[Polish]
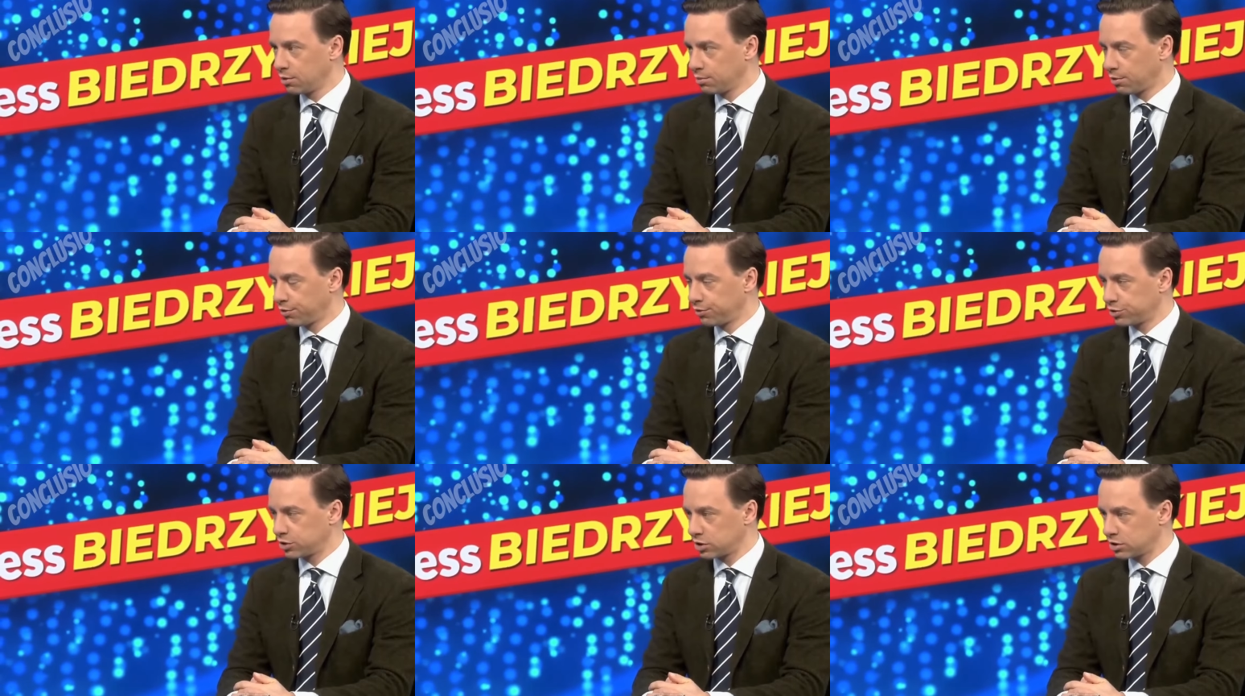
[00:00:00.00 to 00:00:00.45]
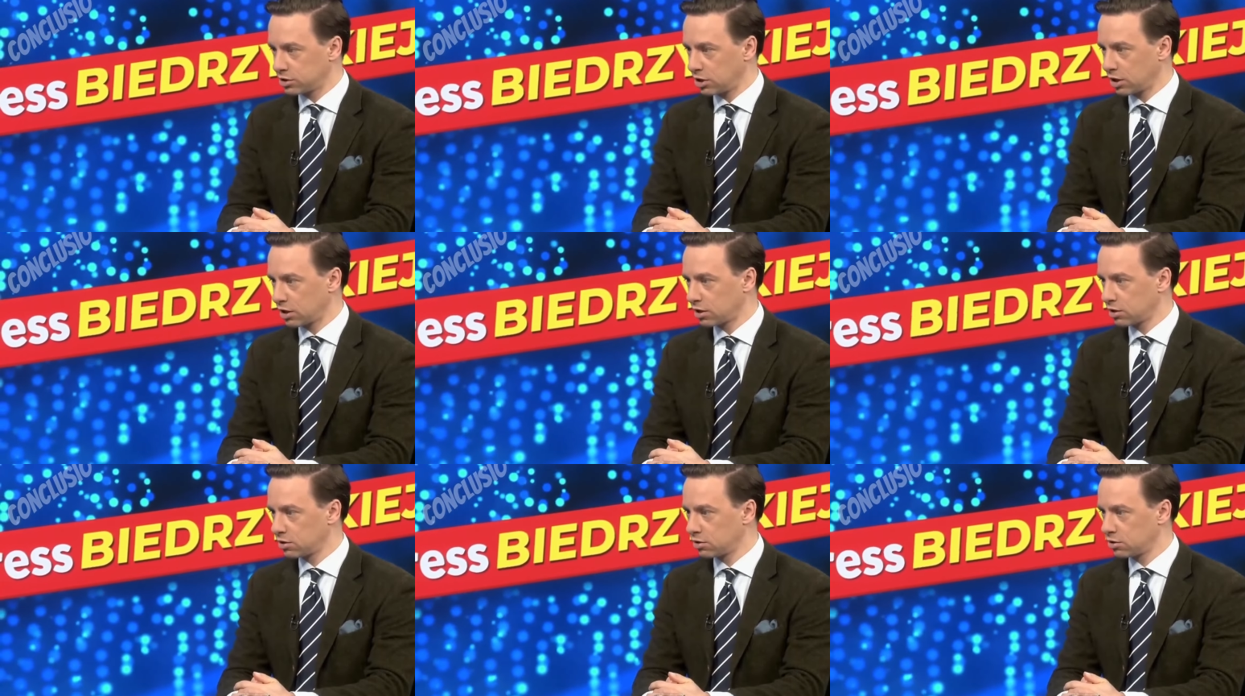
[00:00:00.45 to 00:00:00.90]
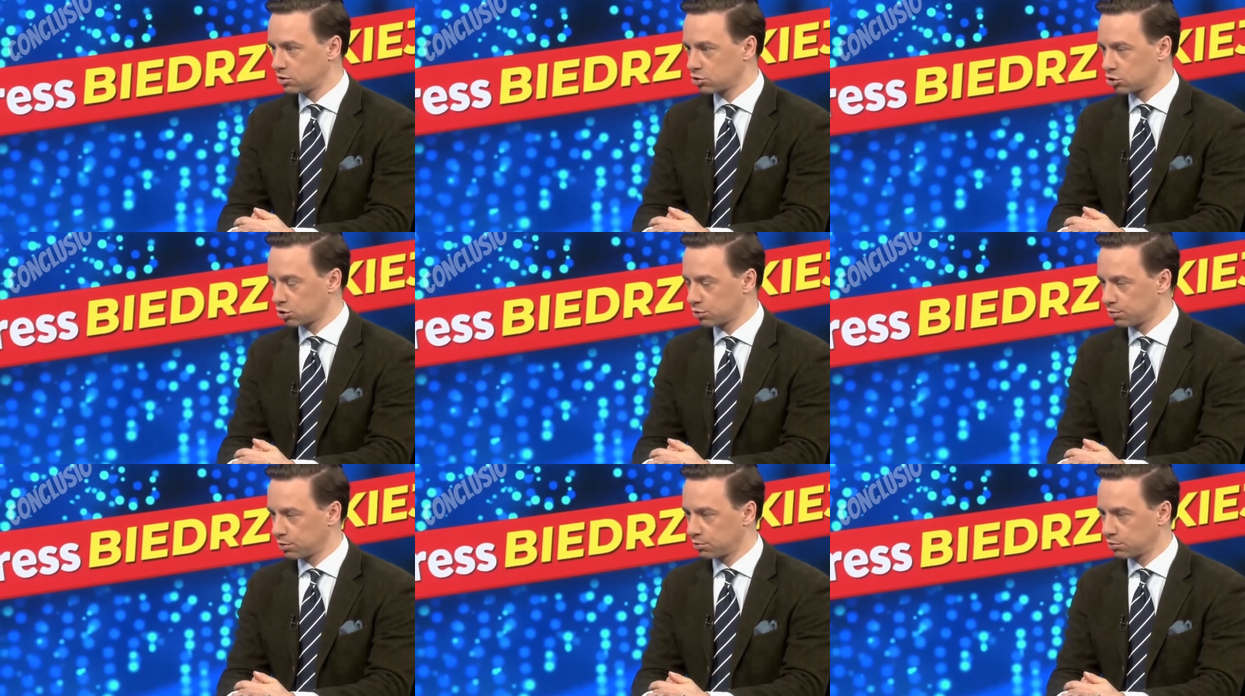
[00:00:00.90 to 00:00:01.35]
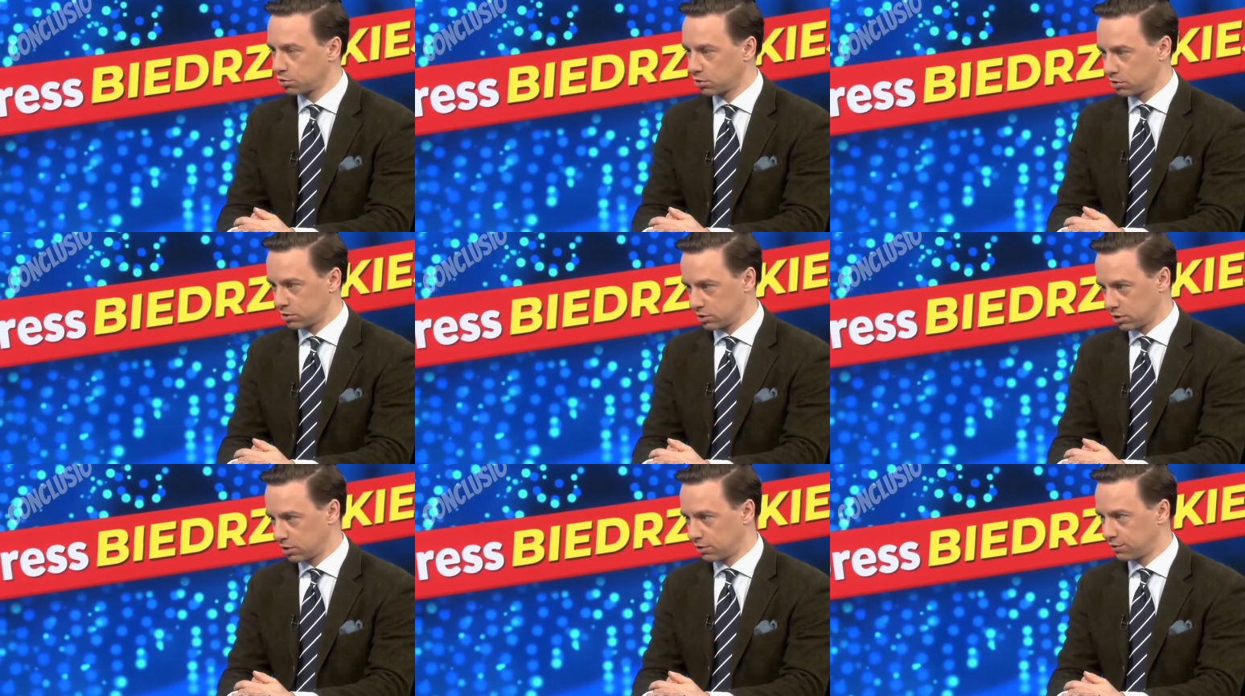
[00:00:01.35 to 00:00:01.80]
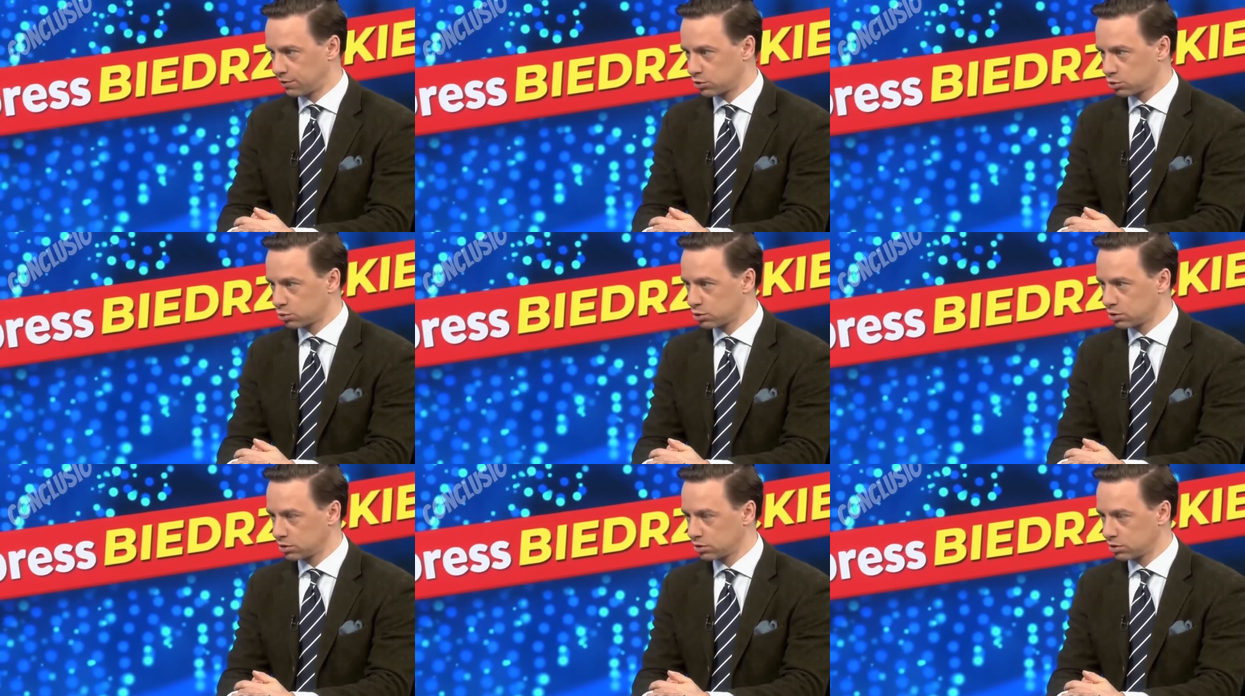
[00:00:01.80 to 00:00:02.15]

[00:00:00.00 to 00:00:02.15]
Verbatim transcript: bo wówczas żaden inny rząd by im do końca nie wierzył,